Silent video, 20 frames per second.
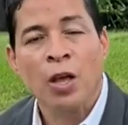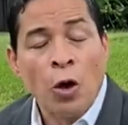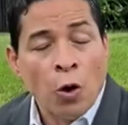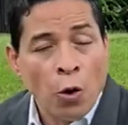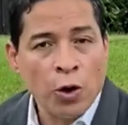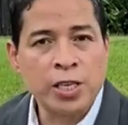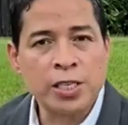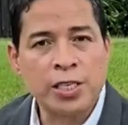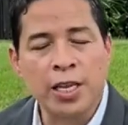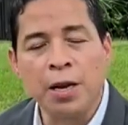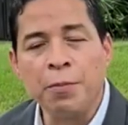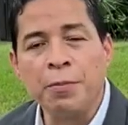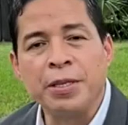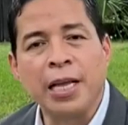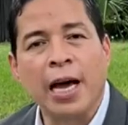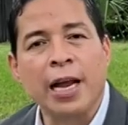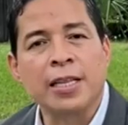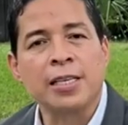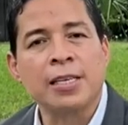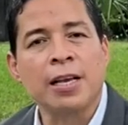Hoy quisiera
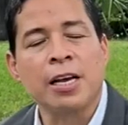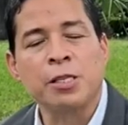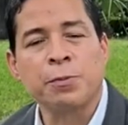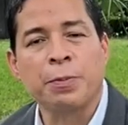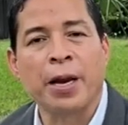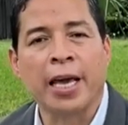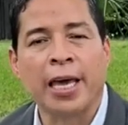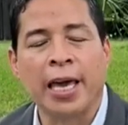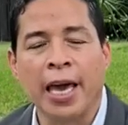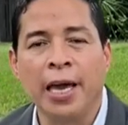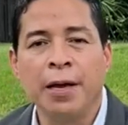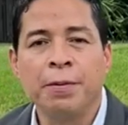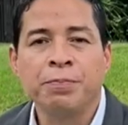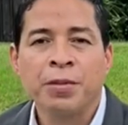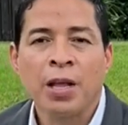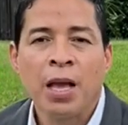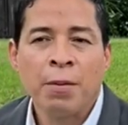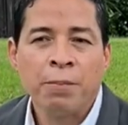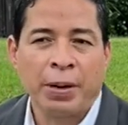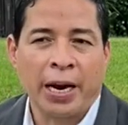invitarte, ¿sabes para qué?
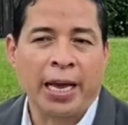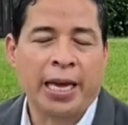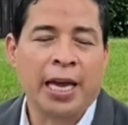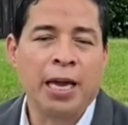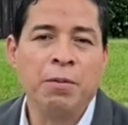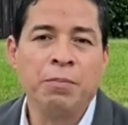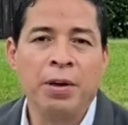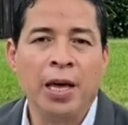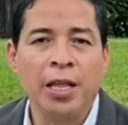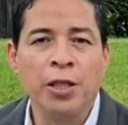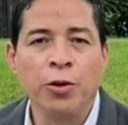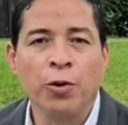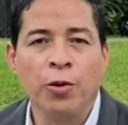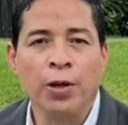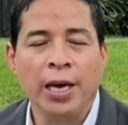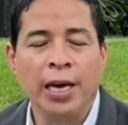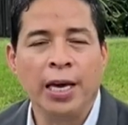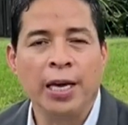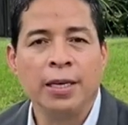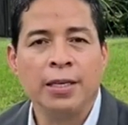Para que en medio
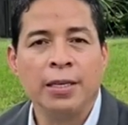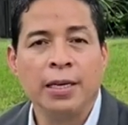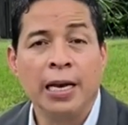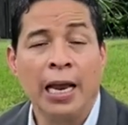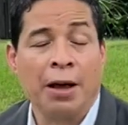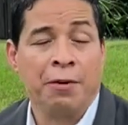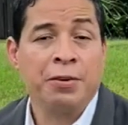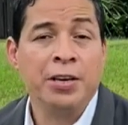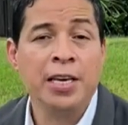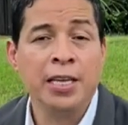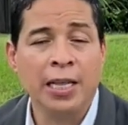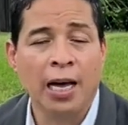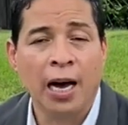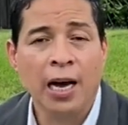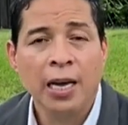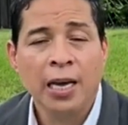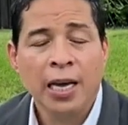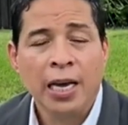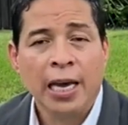de la vida,